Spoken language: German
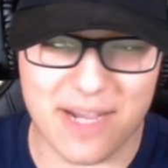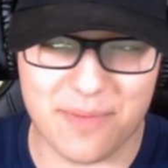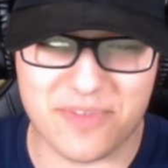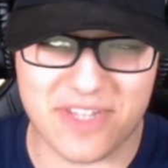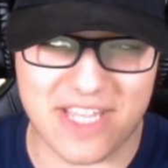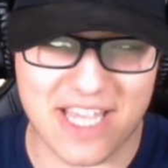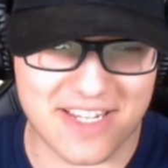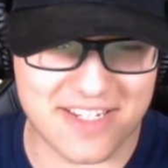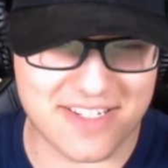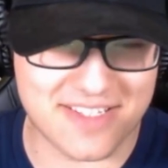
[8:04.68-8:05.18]
habt
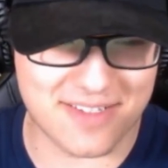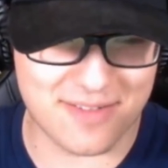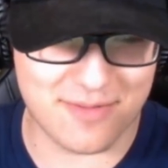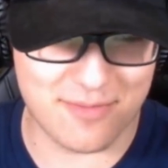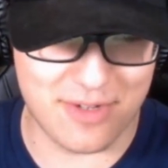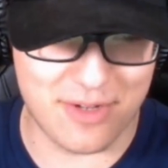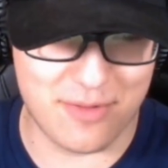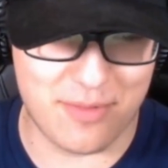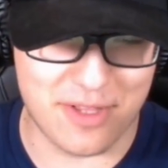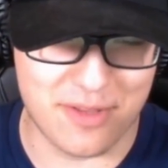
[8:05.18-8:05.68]
recht.
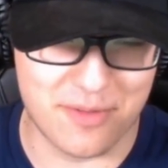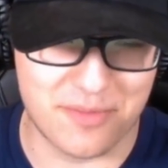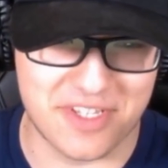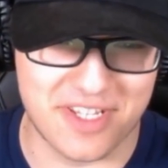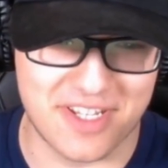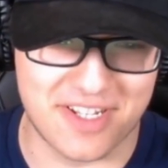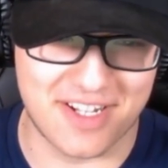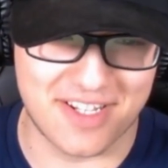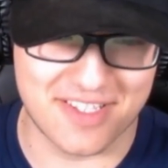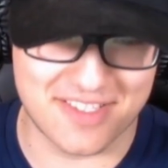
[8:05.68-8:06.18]
Wie übernimmt
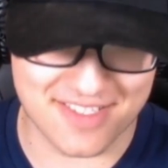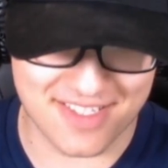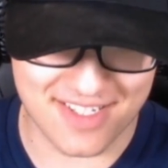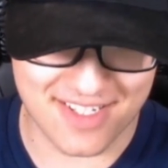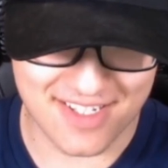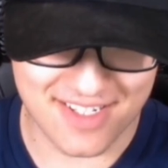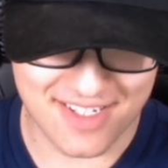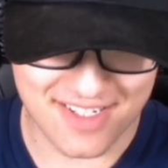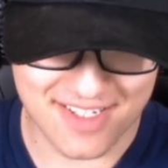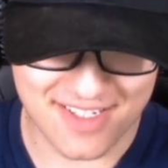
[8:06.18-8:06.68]
ihr das?
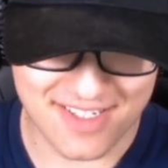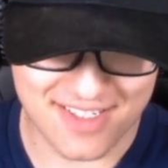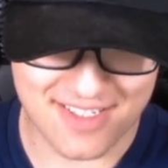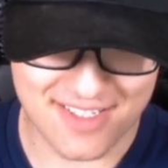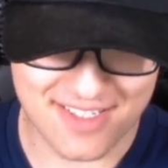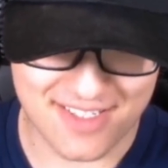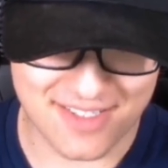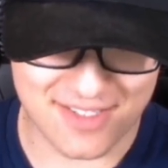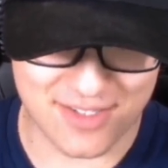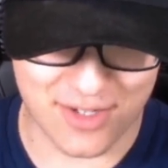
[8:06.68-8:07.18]
Geh mal weg.
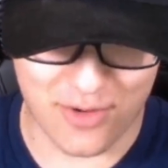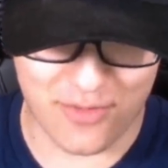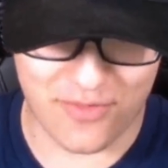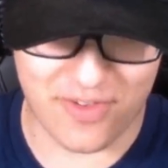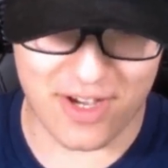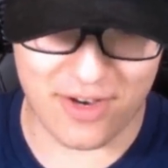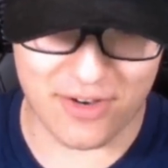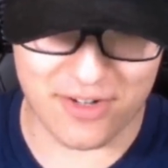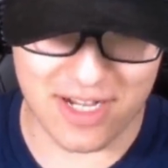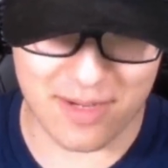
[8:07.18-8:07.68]
So,
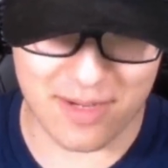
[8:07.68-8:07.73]
wir hauen